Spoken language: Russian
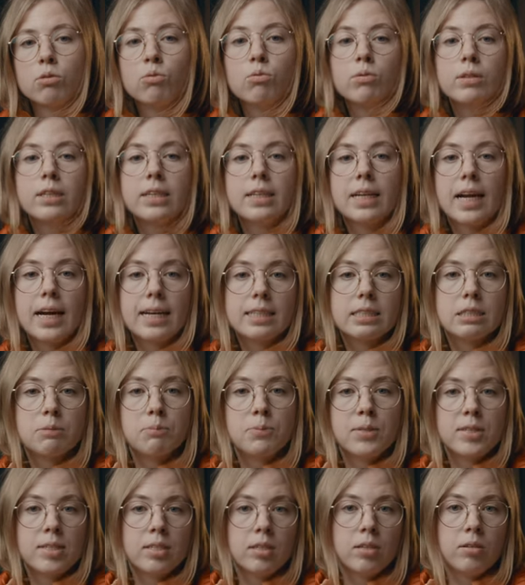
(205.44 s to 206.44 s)
Ну и и раз
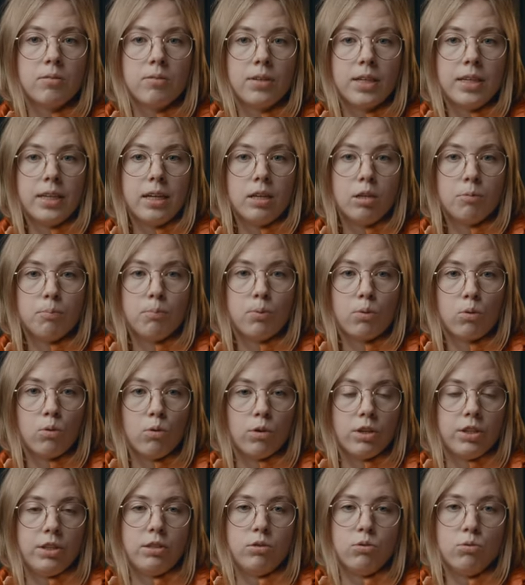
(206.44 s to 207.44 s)
мы заговорили
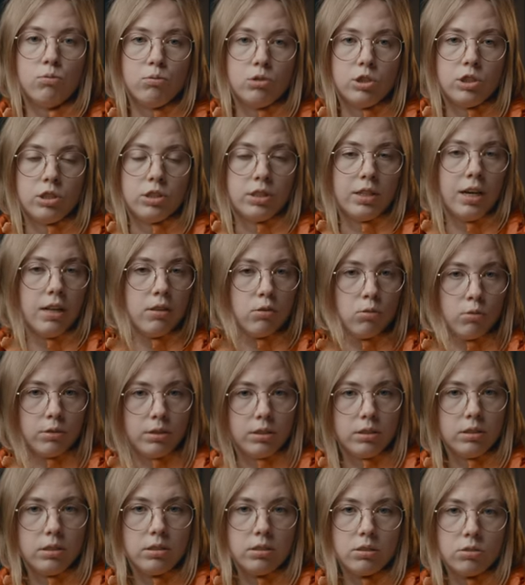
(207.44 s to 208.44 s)
про грядущий
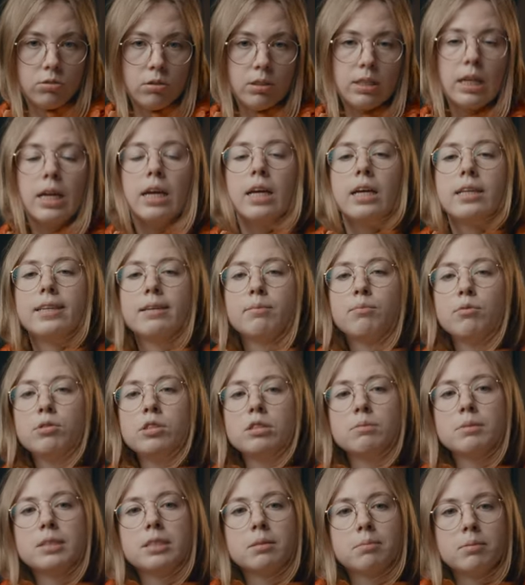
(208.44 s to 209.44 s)
холодный сезон, не
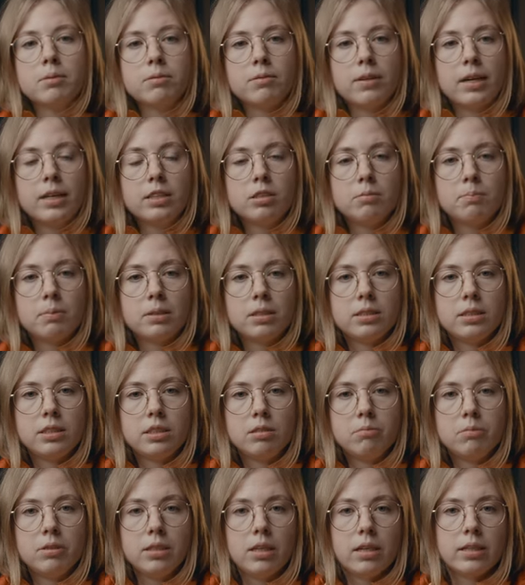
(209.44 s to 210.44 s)
будем забывать про
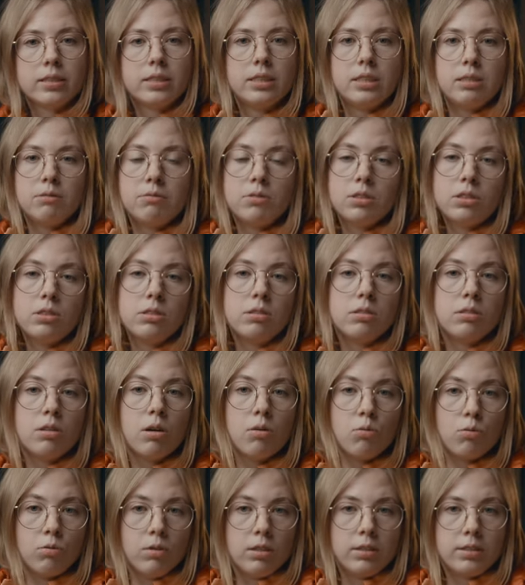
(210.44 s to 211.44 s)
зимние активности
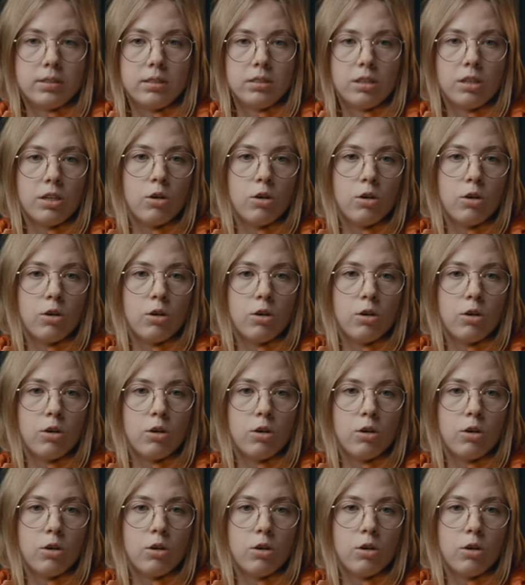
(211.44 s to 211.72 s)
на улице.